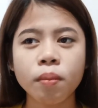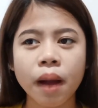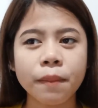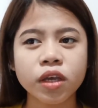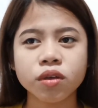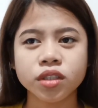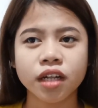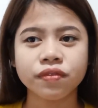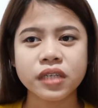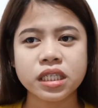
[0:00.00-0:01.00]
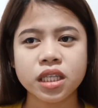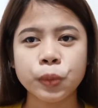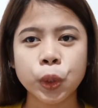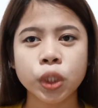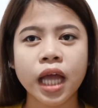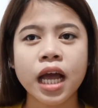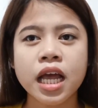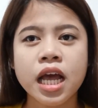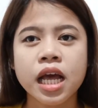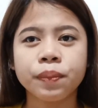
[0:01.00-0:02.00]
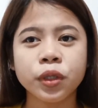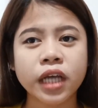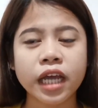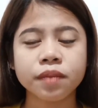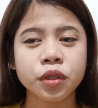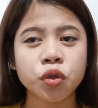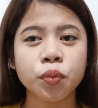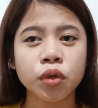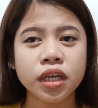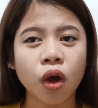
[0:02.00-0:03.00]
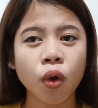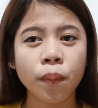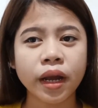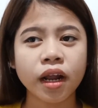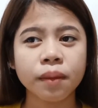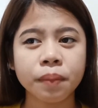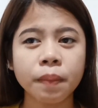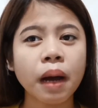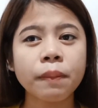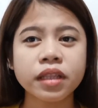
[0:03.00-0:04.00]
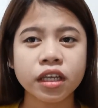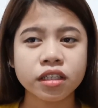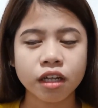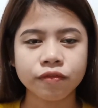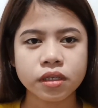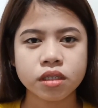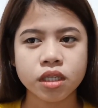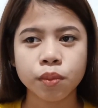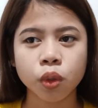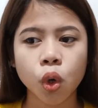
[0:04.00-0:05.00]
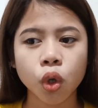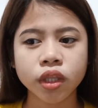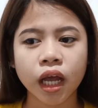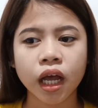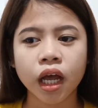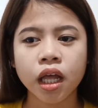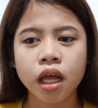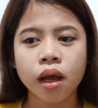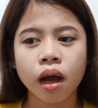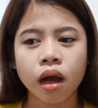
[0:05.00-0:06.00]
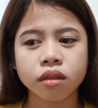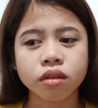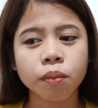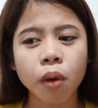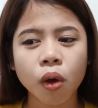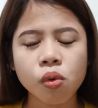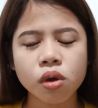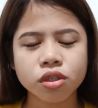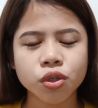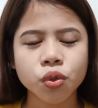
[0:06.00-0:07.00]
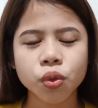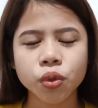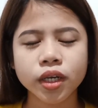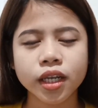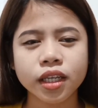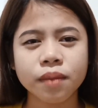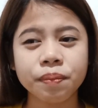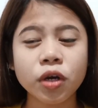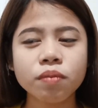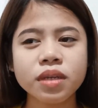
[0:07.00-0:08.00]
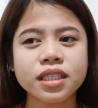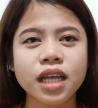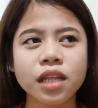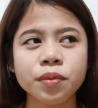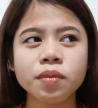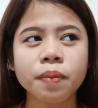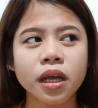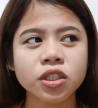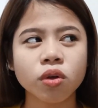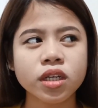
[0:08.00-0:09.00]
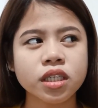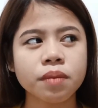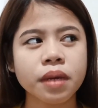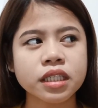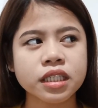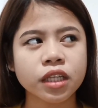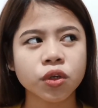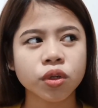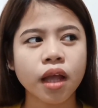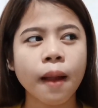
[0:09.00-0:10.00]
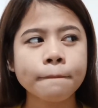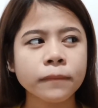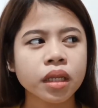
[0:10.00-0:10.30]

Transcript: bumaba yung self-esteem ko na kahit binubuli ako, parang bababa na yung self-esteem ko na taba ko nga siguro, ganyan. Pero minsan, pumapasok rin sa mindset ko na